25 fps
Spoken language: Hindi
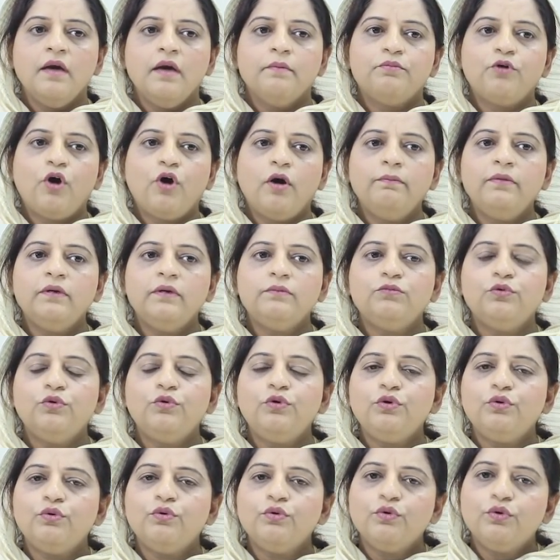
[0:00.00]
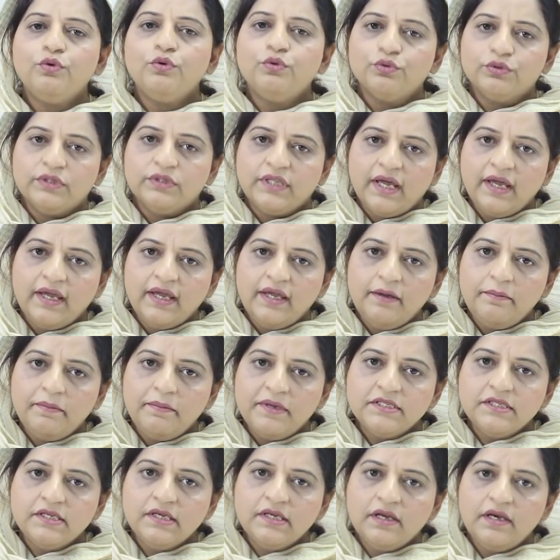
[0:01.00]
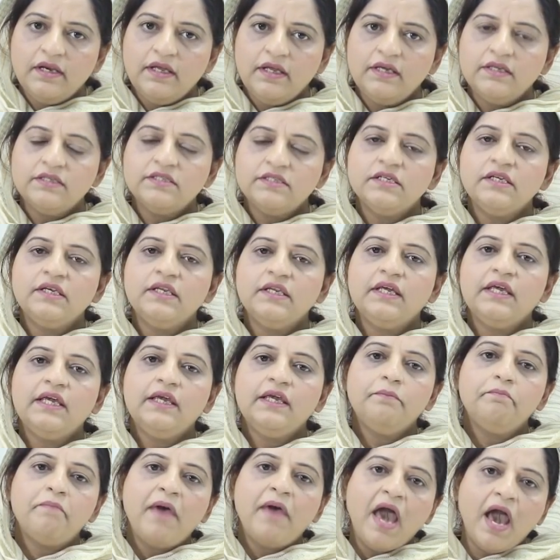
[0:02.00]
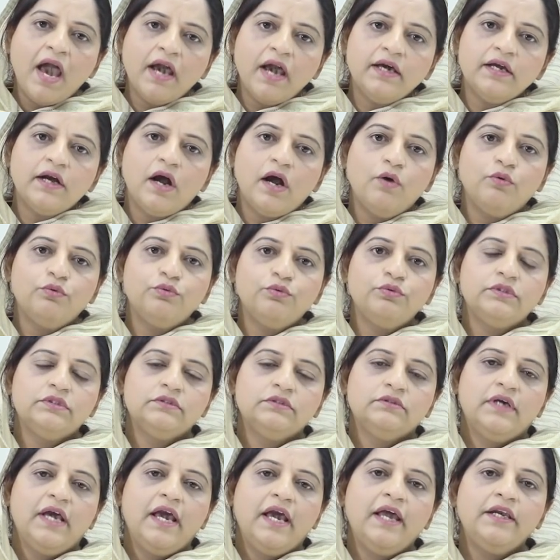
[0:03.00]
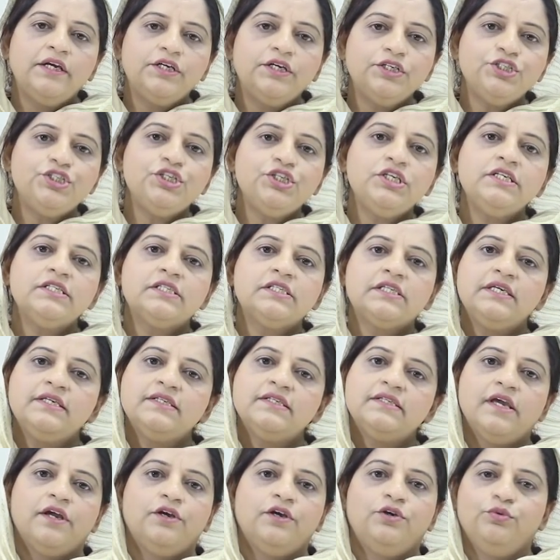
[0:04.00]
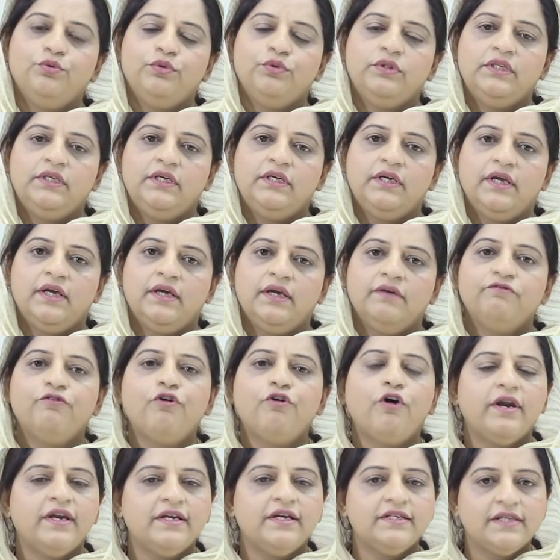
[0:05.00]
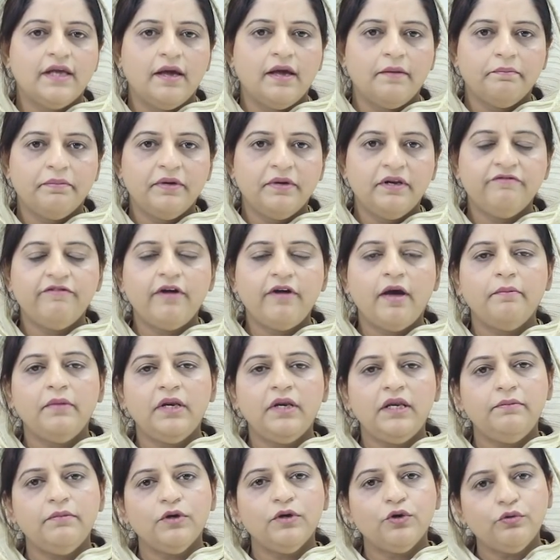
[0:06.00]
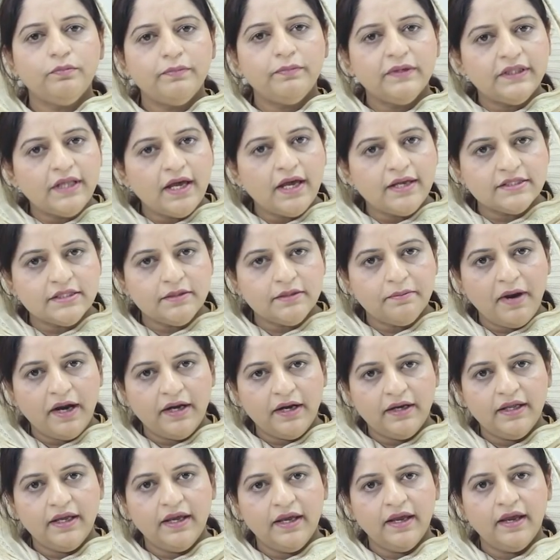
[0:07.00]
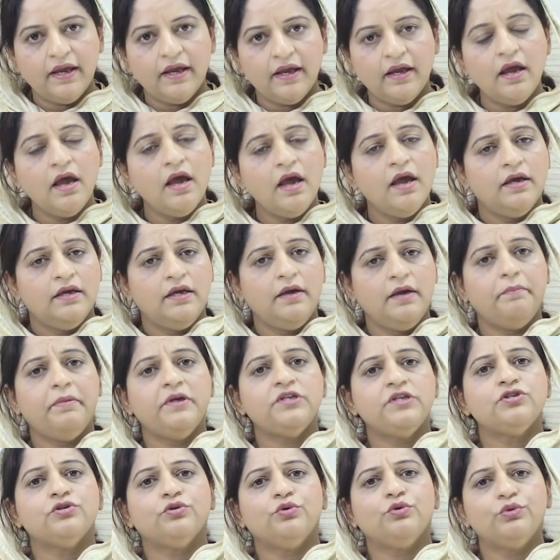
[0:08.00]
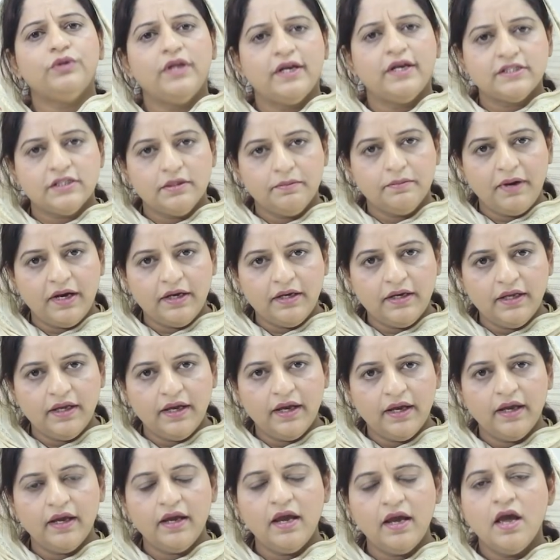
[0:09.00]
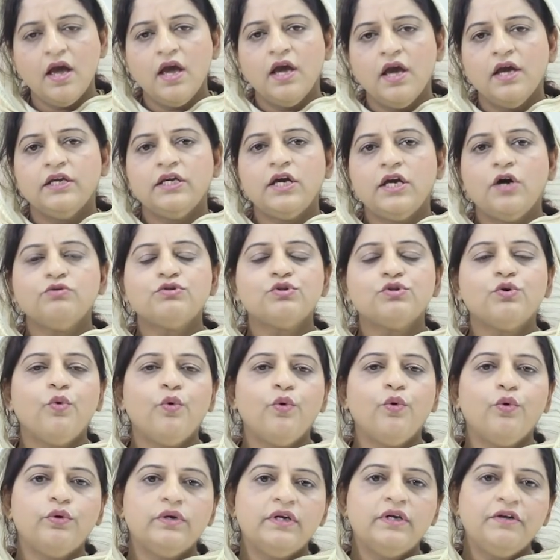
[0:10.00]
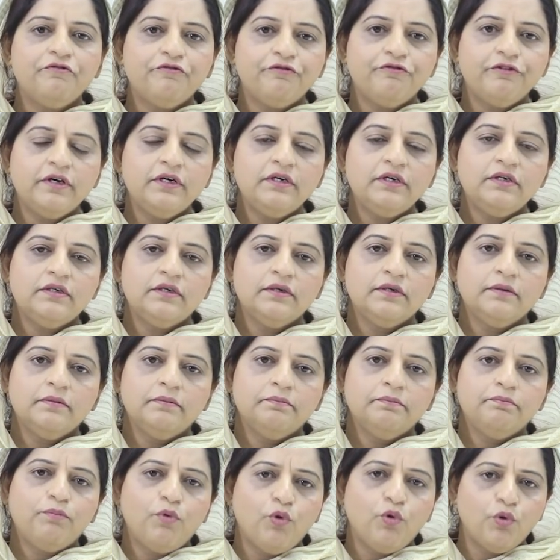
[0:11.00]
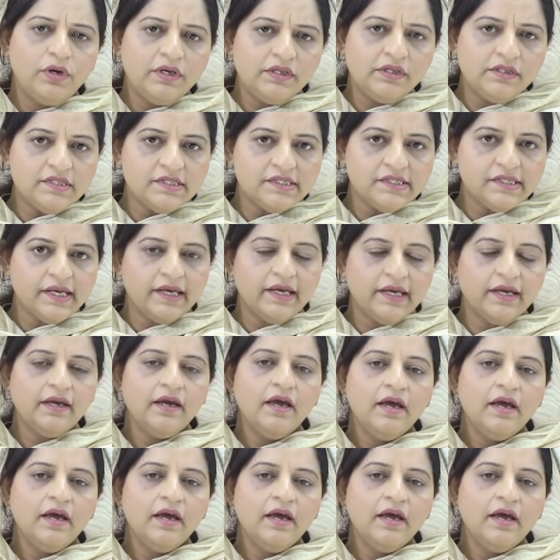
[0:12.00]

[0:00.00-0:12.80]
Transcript: प्रॉब्लम उन लोगों को होता है ये बेसिकली जिनकी बैकग्राउंड एलर्जीज़ की सेट होती है फॉर एग्ज़ाम्पल फैमिली में कोई बंदा एस्थमेटिक है या पेशेंट खुद एस्थमेटिक है या उसको डिफरेंट पोलन um, से